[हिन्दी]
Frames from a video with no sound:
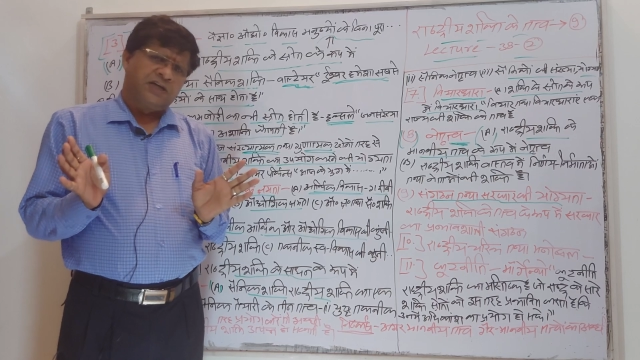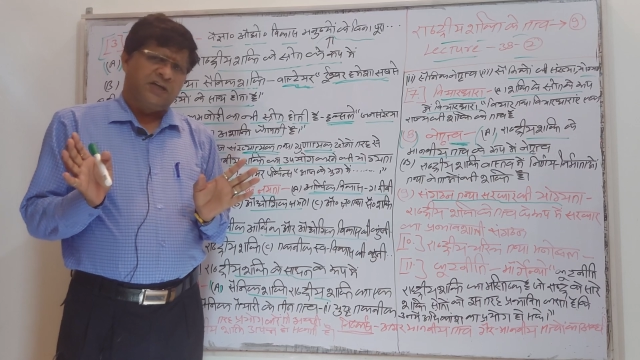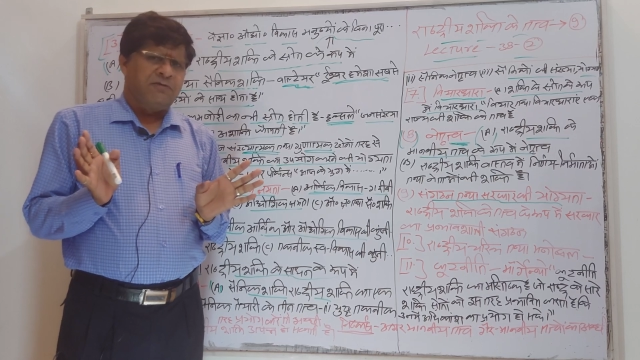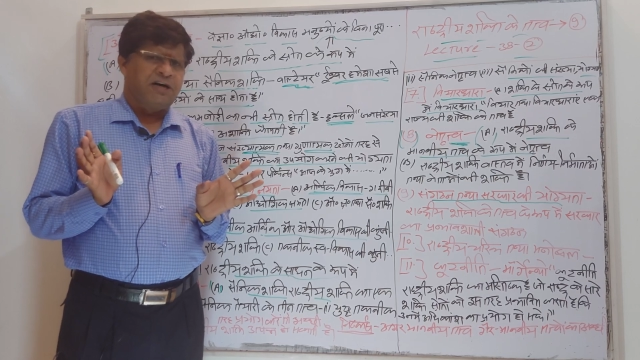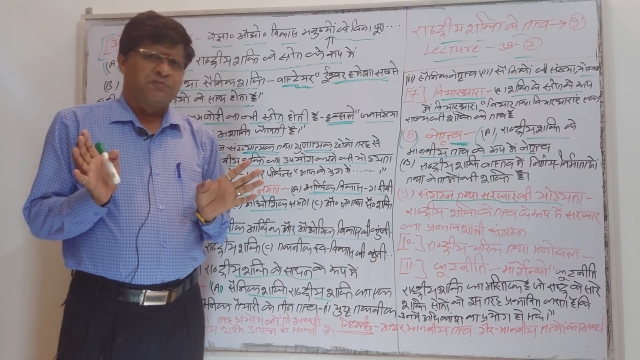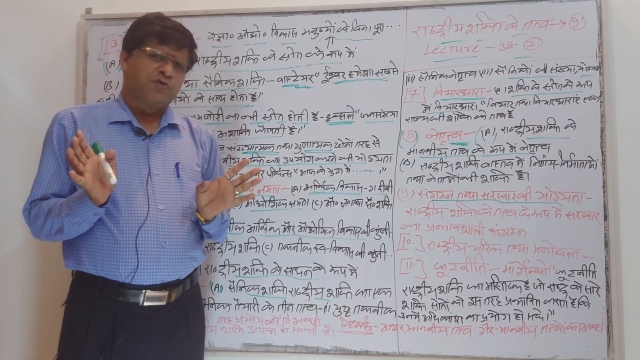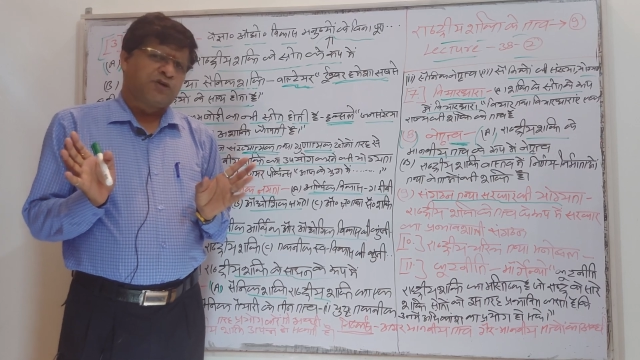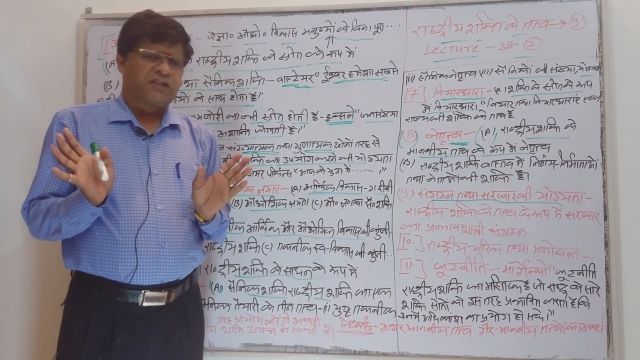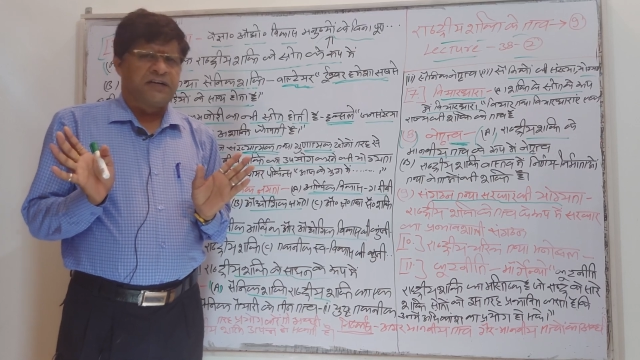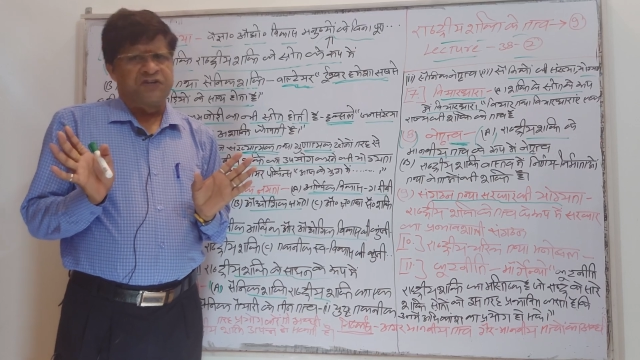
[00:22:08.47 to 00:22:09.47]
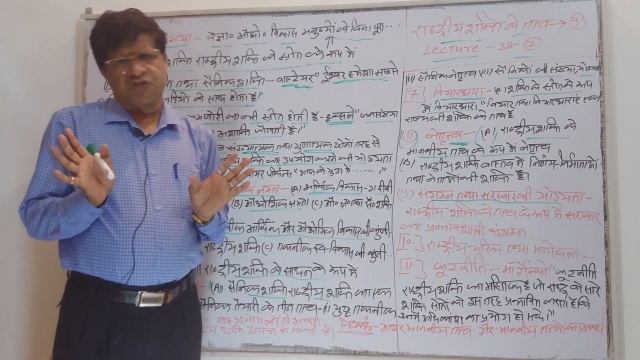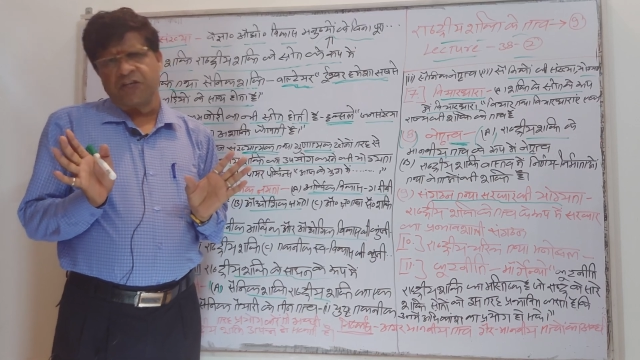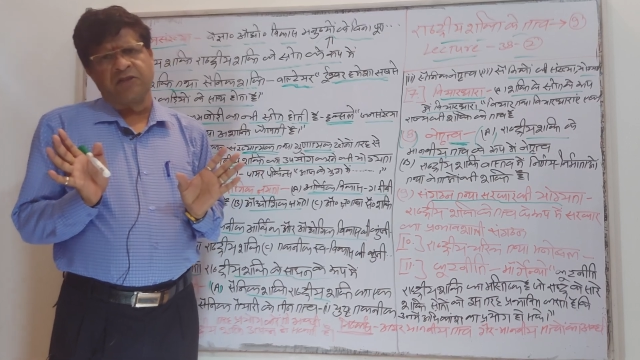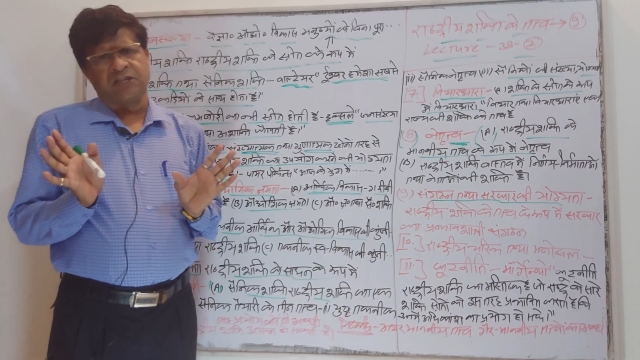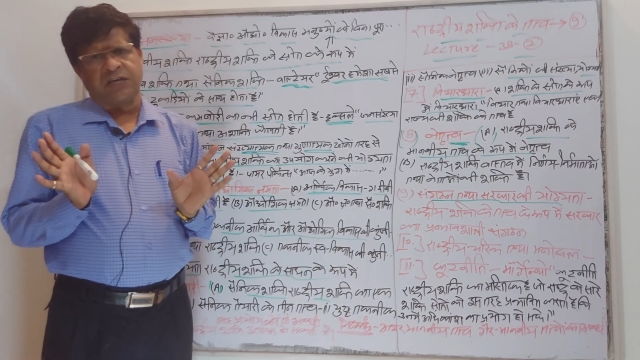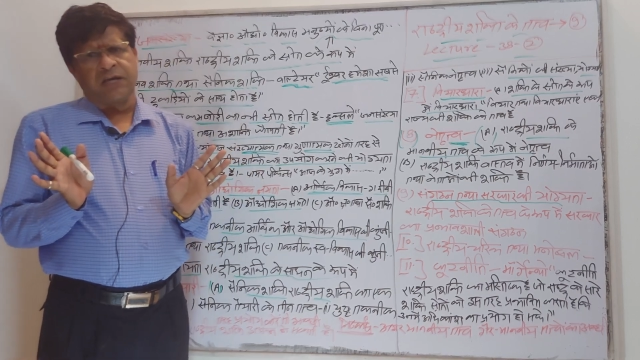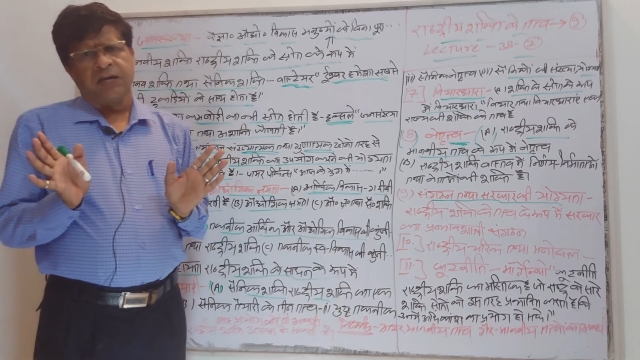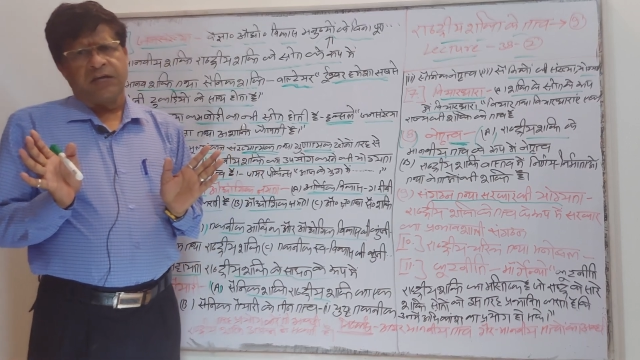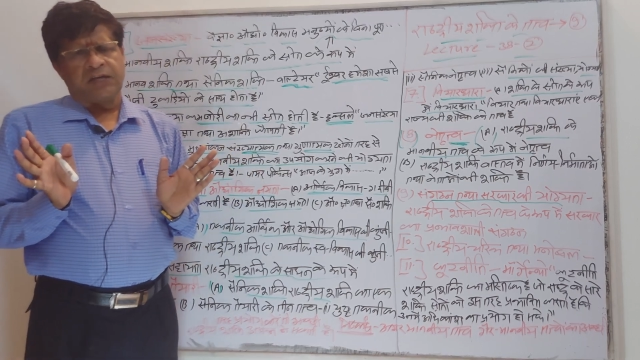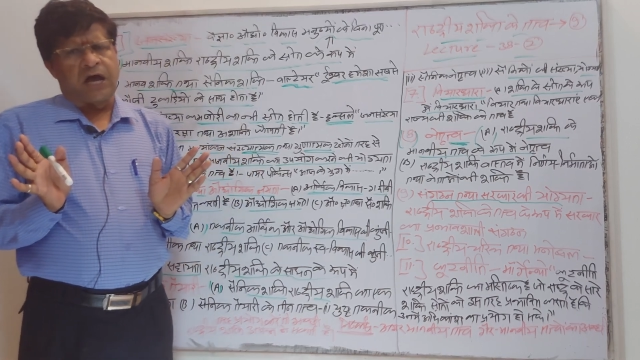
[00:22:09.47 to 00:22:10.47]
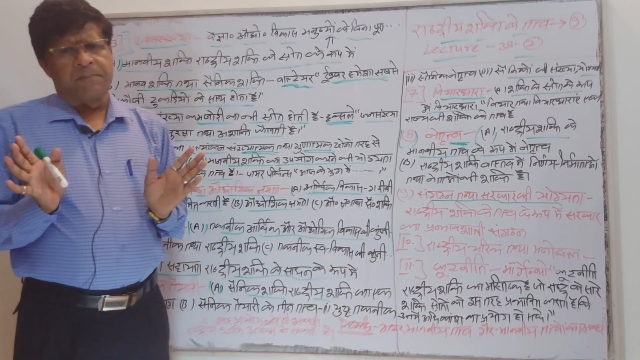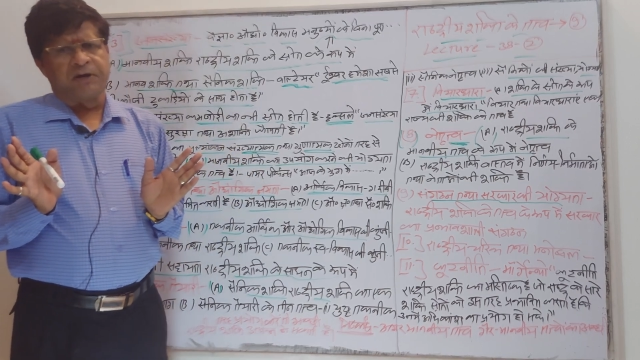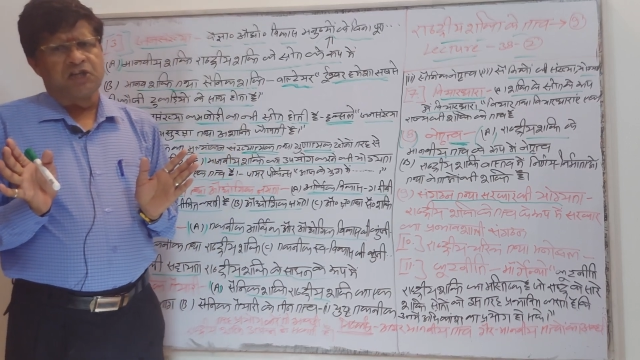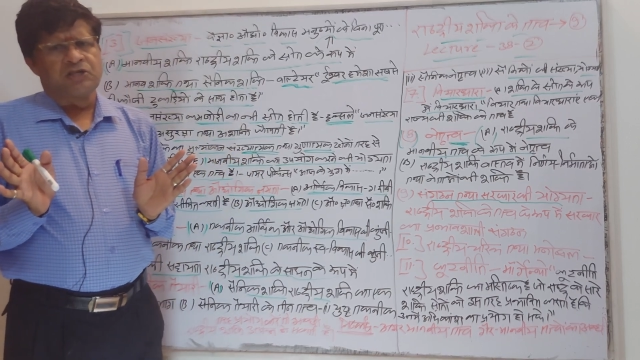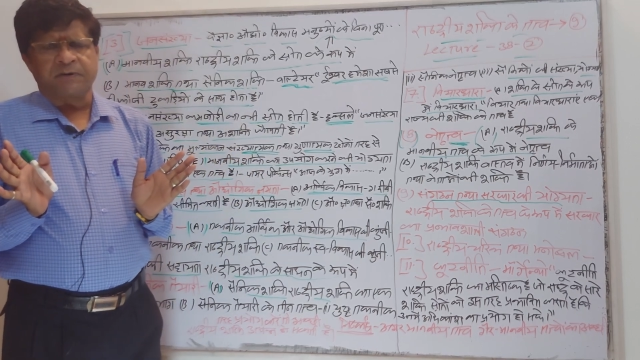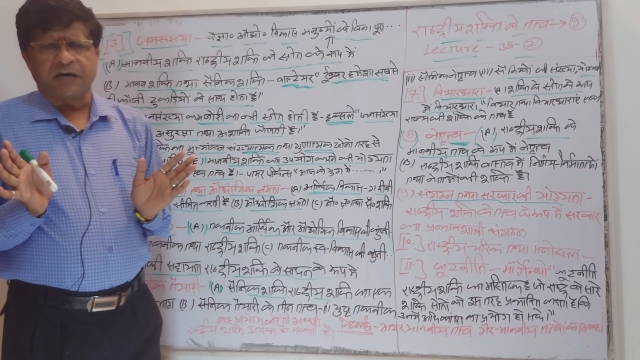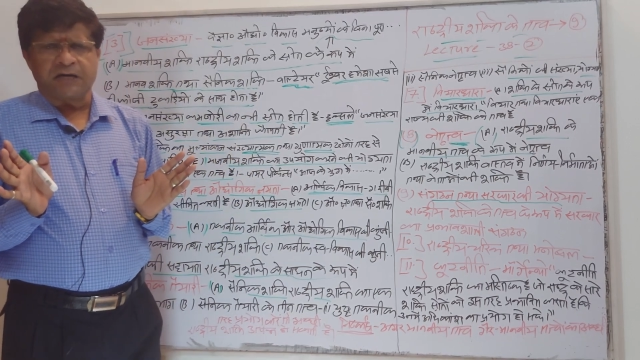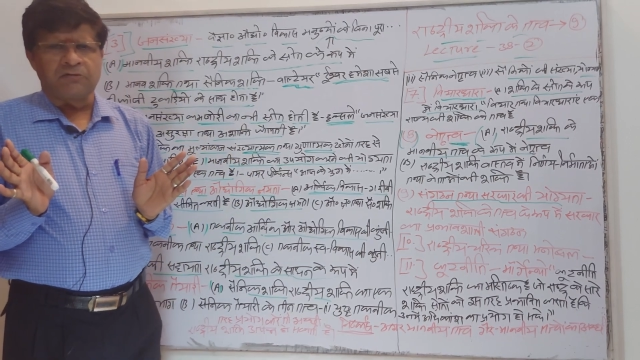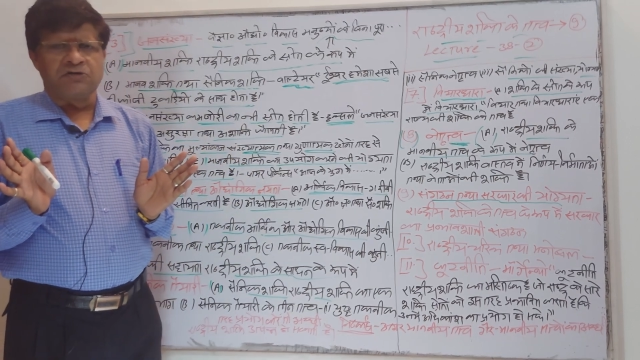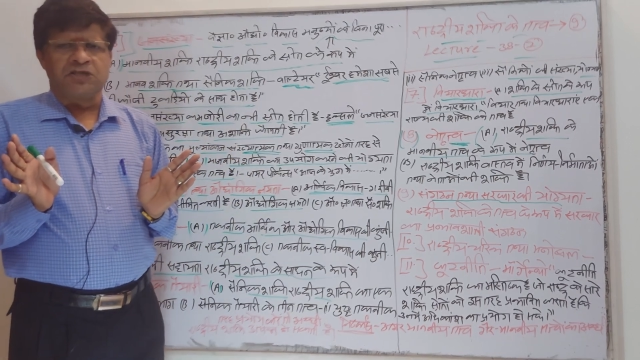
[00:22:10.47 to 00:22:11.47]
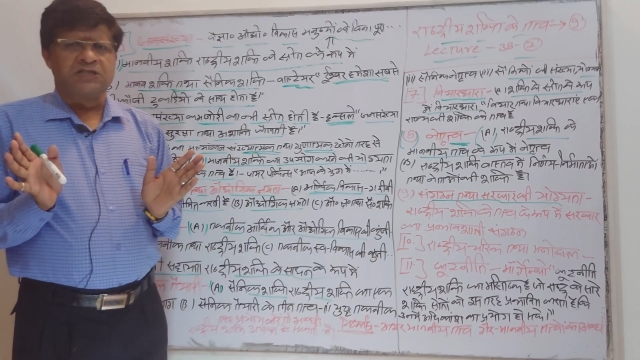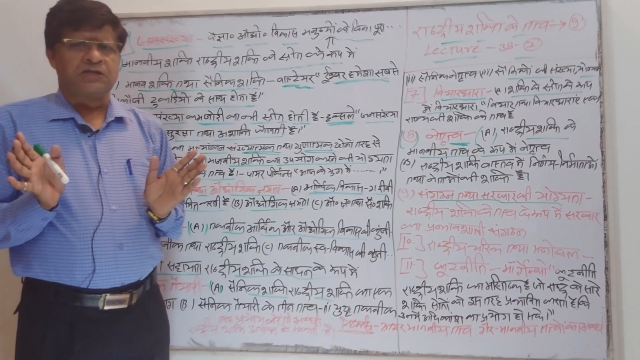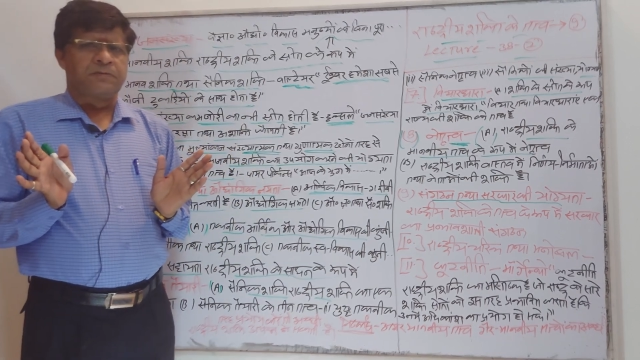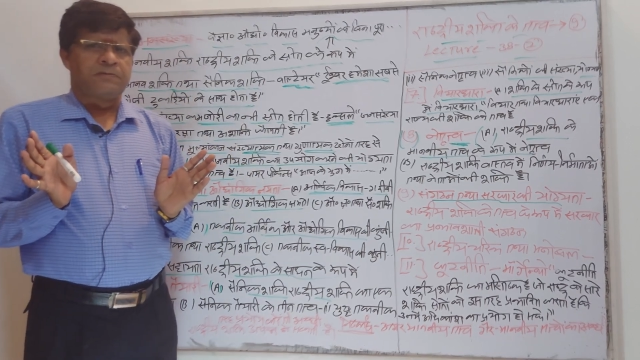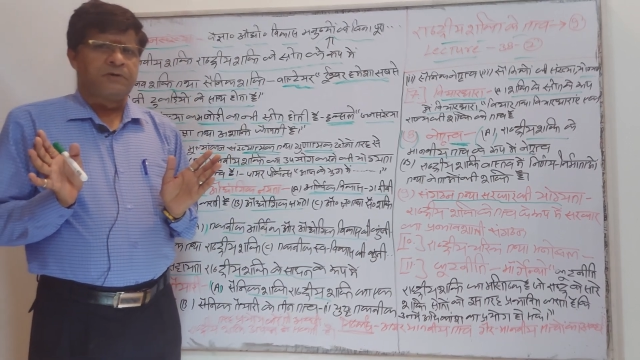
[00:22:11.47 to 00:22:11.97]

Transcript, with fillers: ये बात पूर्णतया सत्य है यहाँ पर किसी पार्टी विशेष के